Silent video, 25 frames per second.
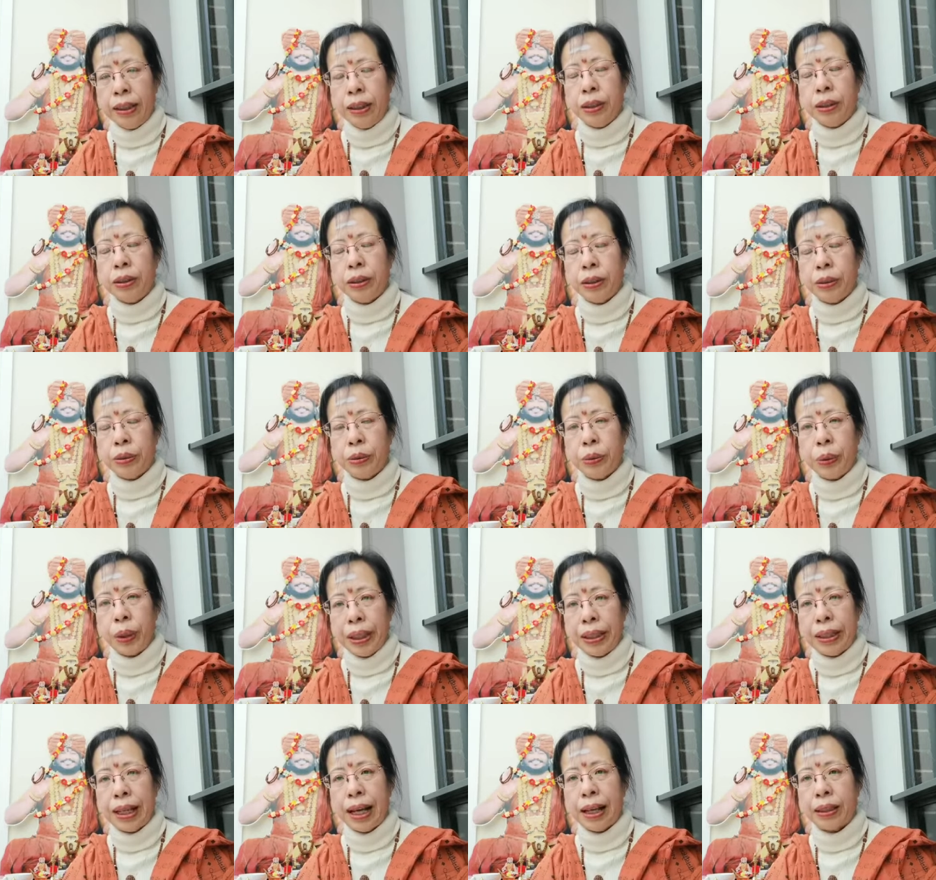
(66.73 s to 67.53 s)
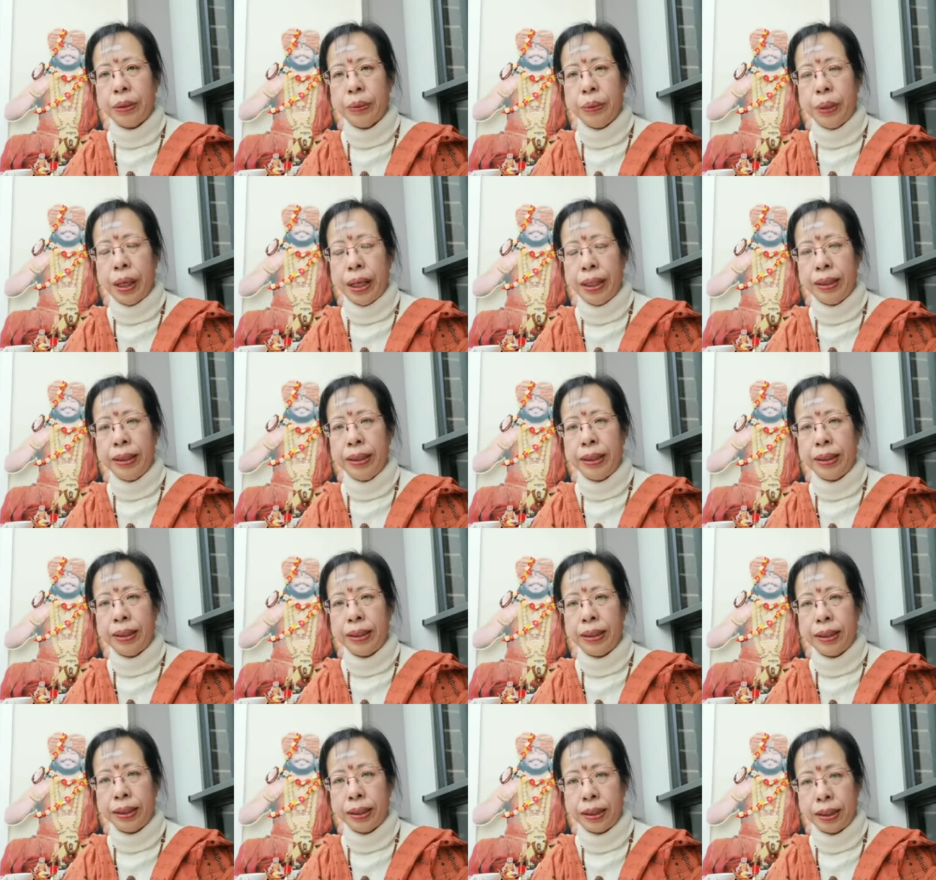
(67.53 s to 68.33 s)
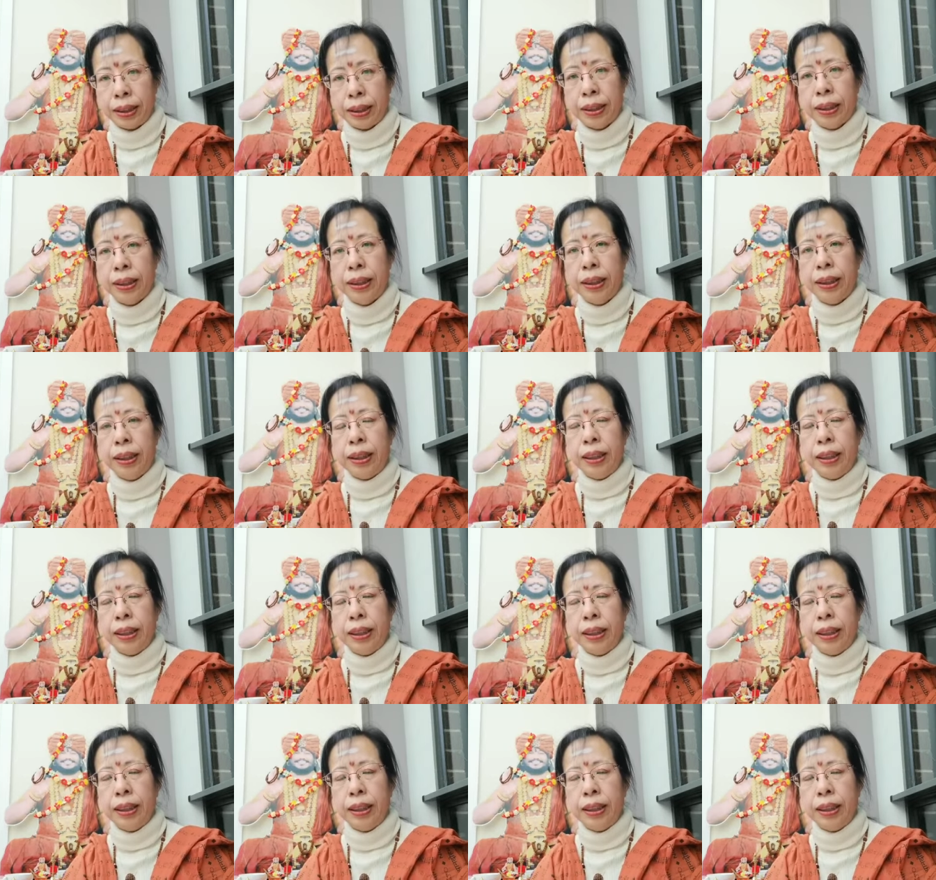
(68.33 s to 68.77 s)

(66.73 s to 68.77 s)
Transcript: 呃，最大的原因是，